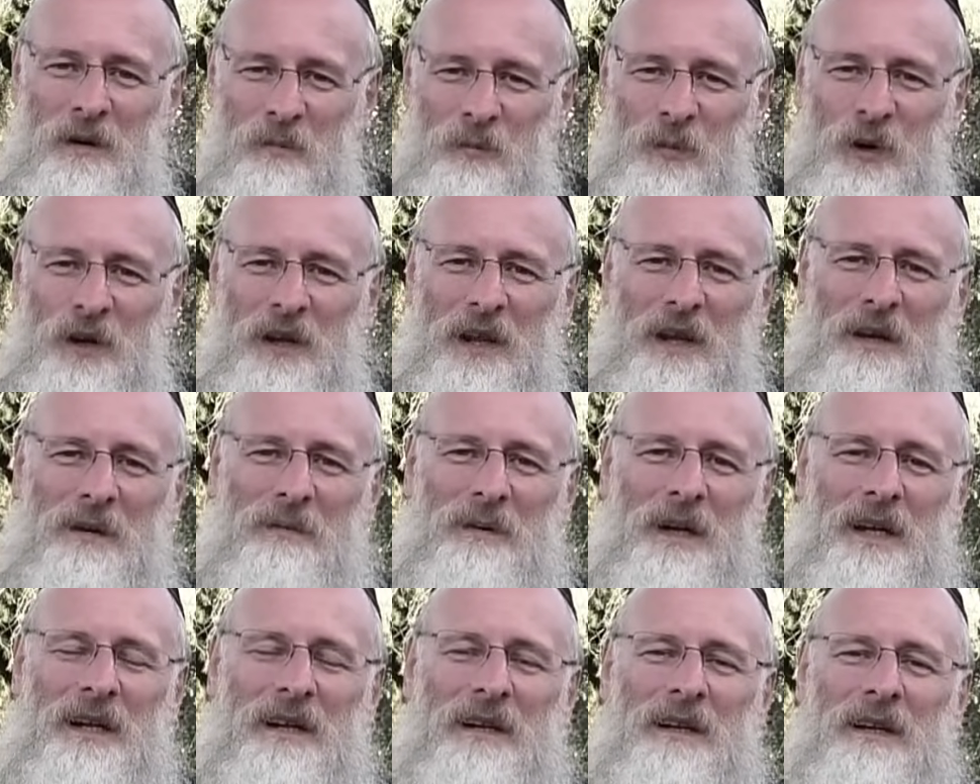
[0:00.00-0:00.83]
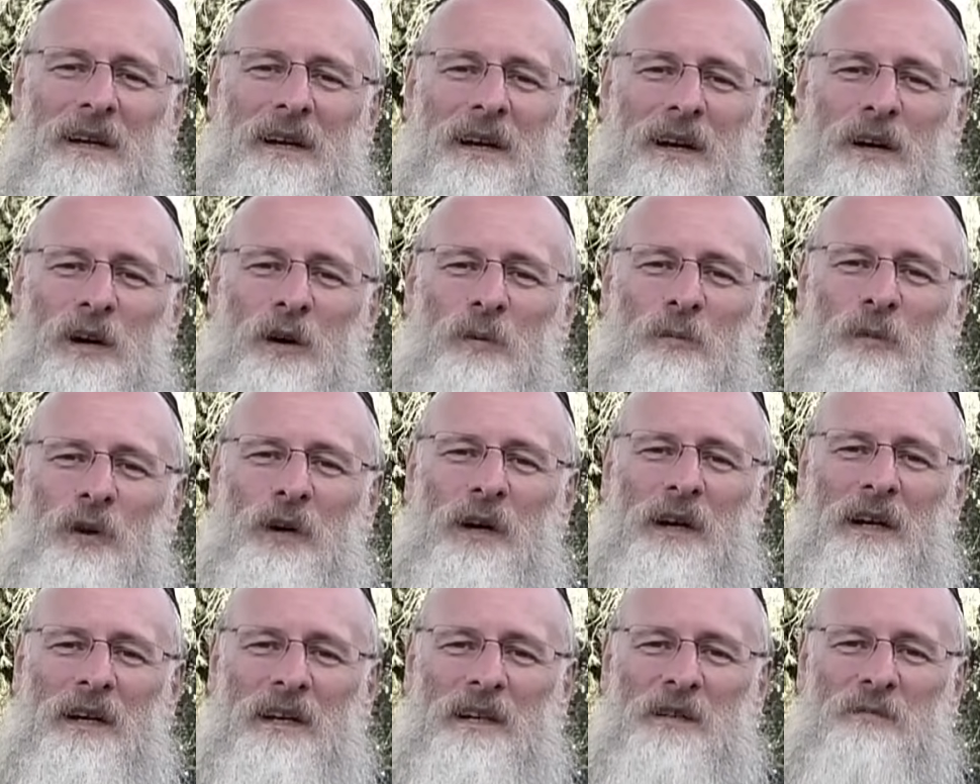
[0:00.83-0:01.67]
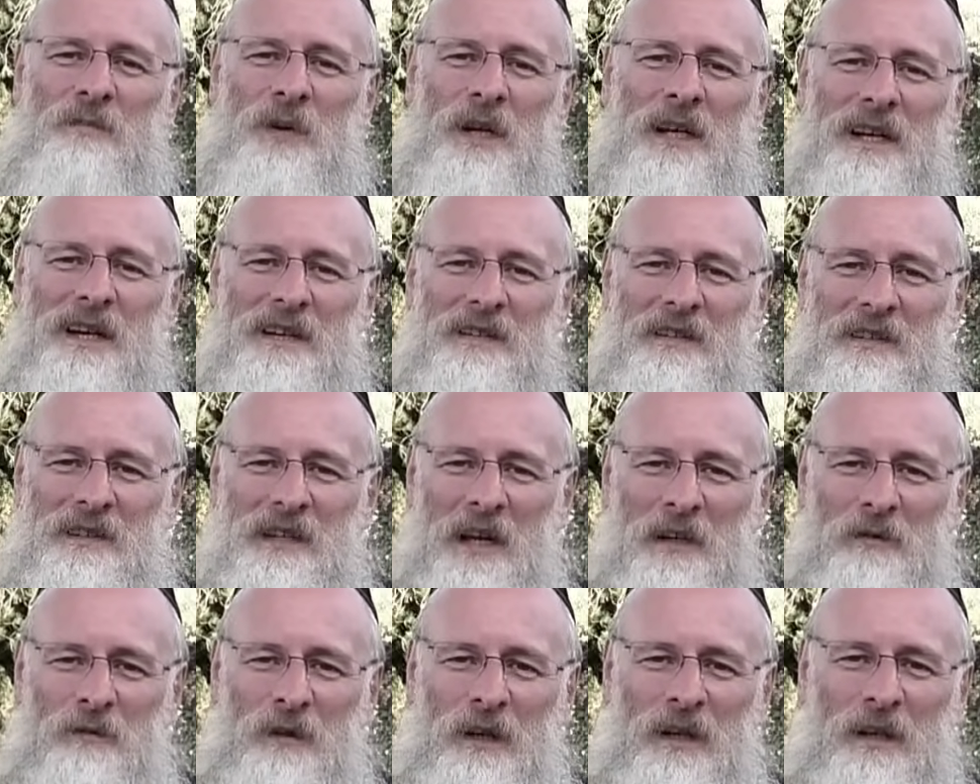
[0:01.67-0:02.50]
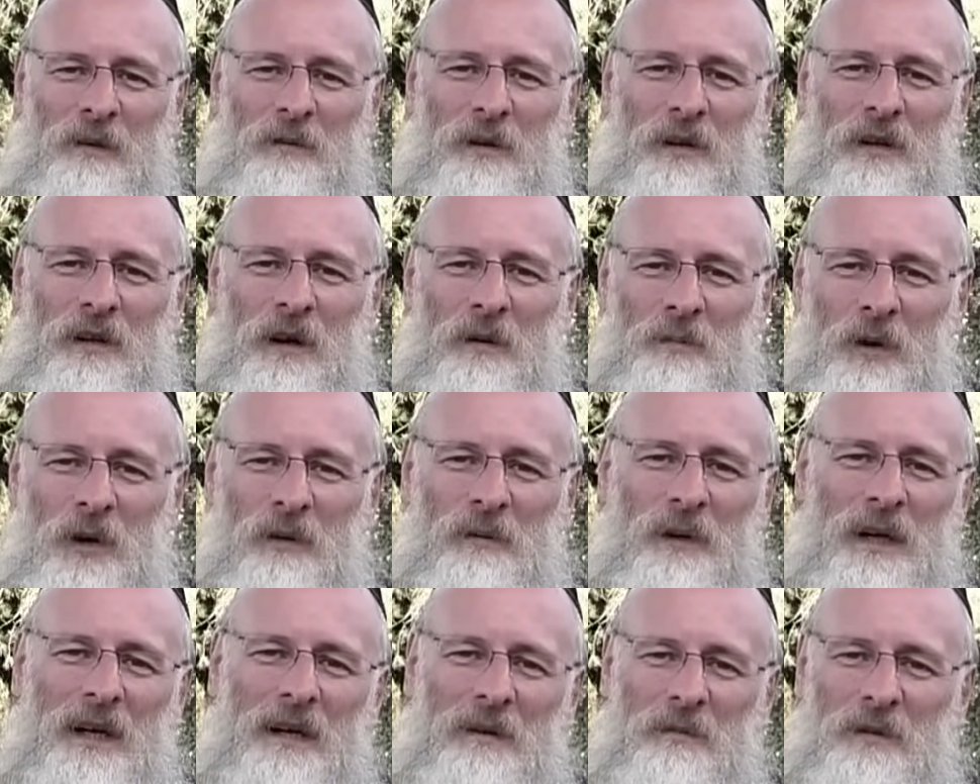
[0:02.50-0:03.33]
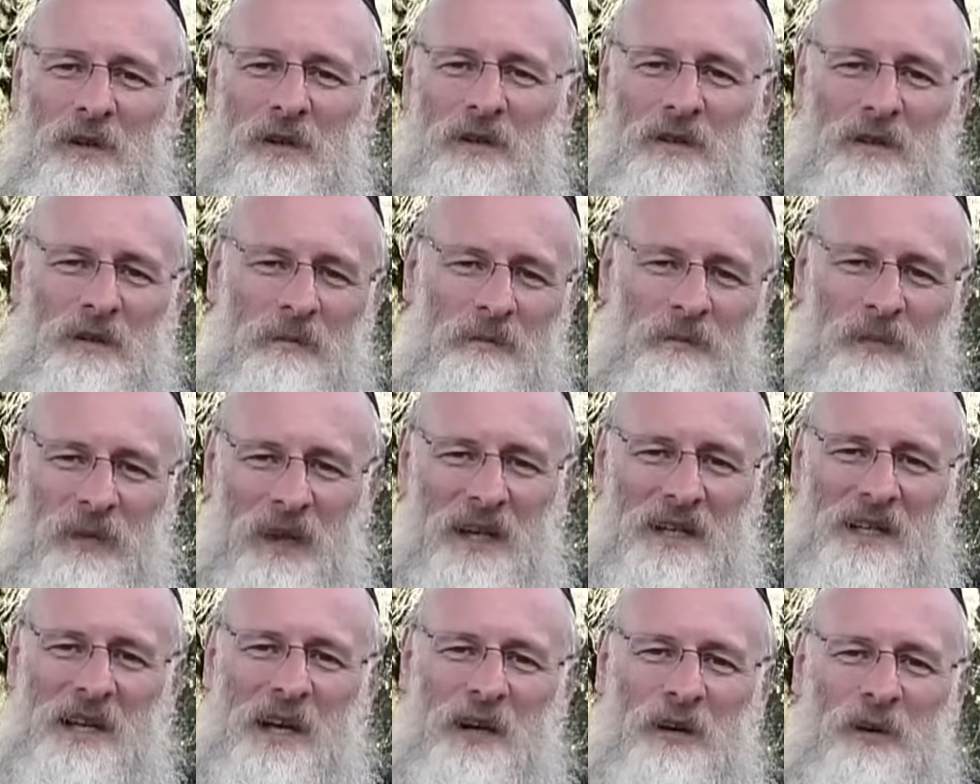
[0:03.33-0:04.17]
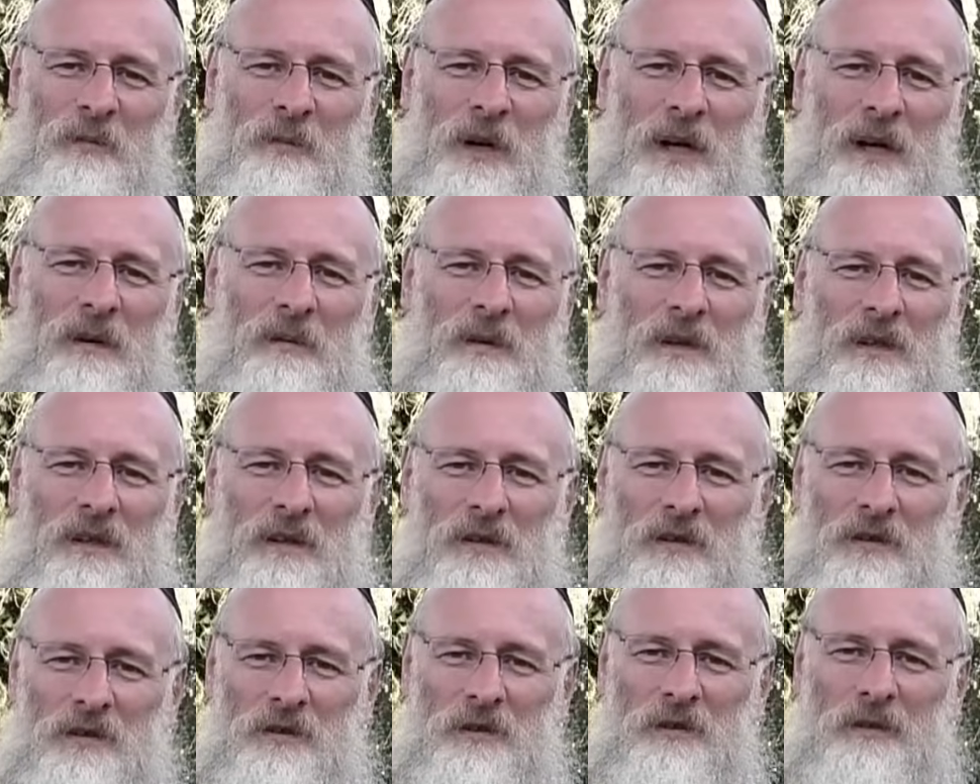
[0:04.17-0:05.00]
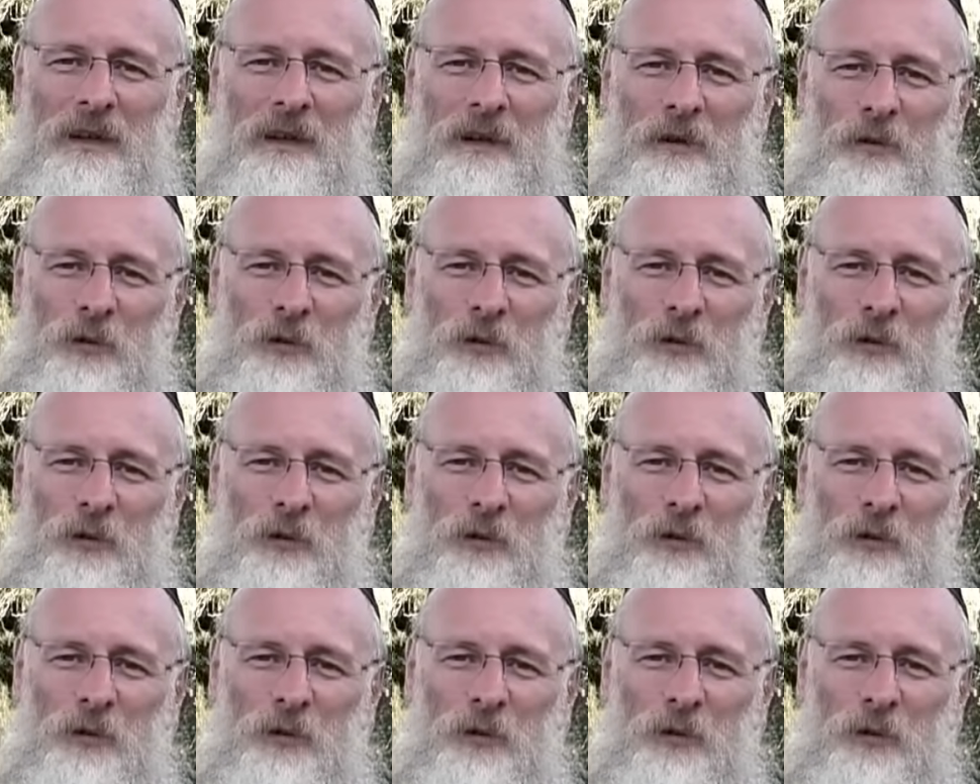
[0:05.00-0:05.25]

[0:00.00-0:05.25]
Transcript: podéis ver cómo él explica citando el libro de los Proverbios, es algo maravilloso.